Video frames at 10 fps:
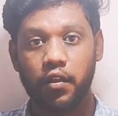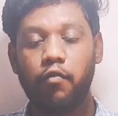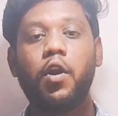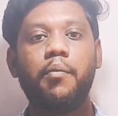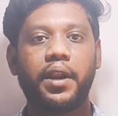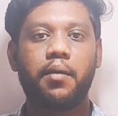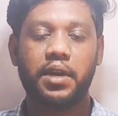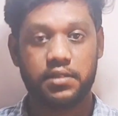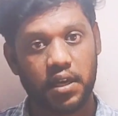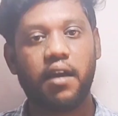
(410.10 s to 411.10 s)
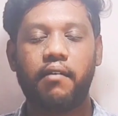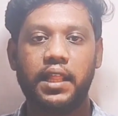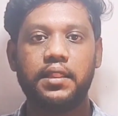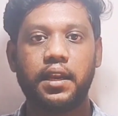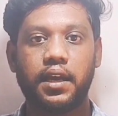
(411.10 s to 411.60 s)
இவ்வளோ பெரிய மனுஷனா
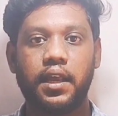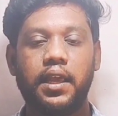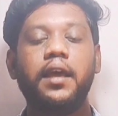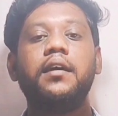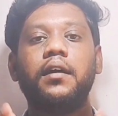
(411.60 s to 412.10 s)
வளர்ந்துருக்காரு